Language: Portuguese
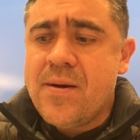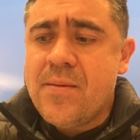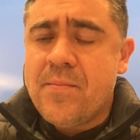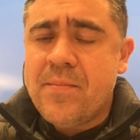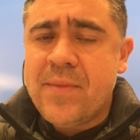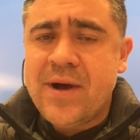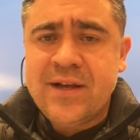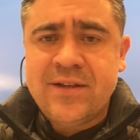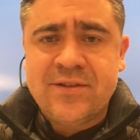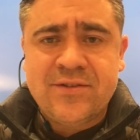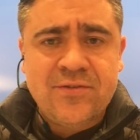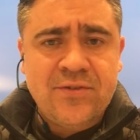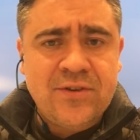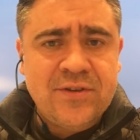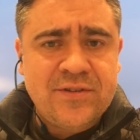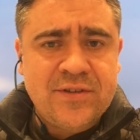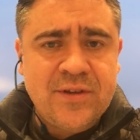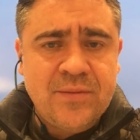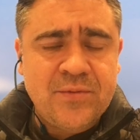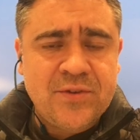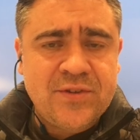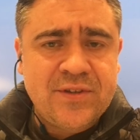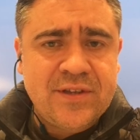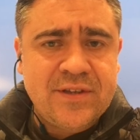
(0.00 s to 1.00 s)
mas nós
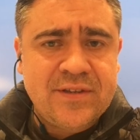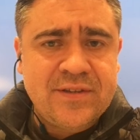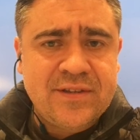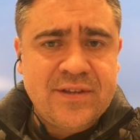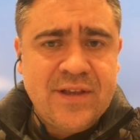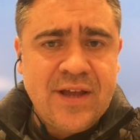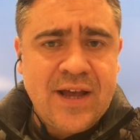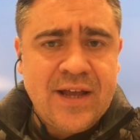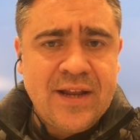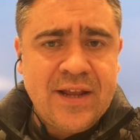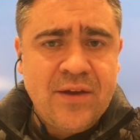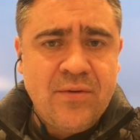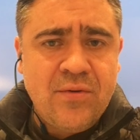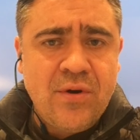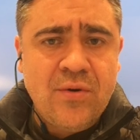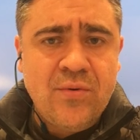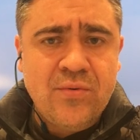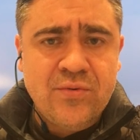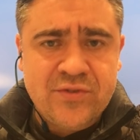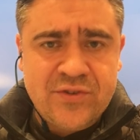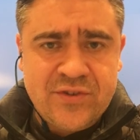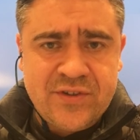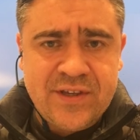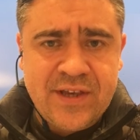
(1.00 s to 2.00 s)
temos que estar aí com a
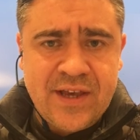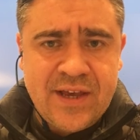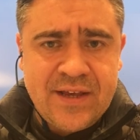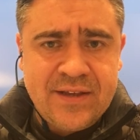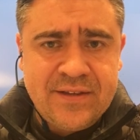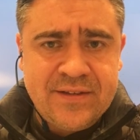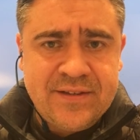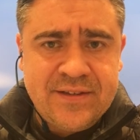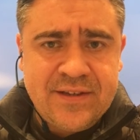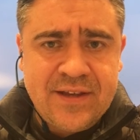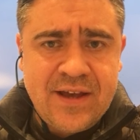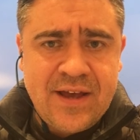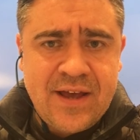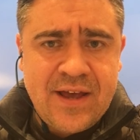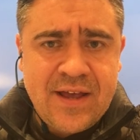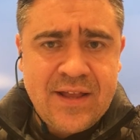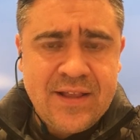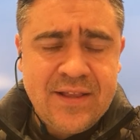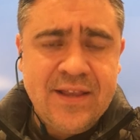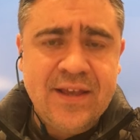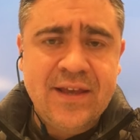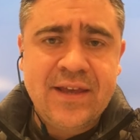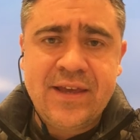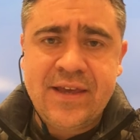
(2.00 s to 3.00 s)
consciência
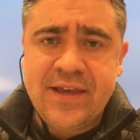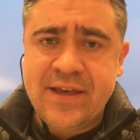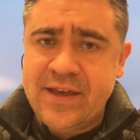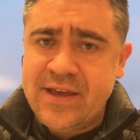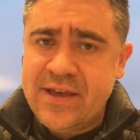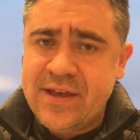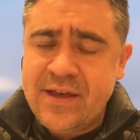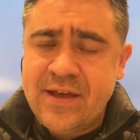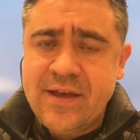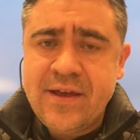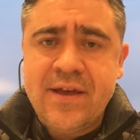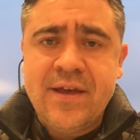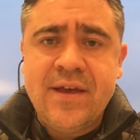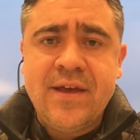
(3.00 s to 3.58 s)
de que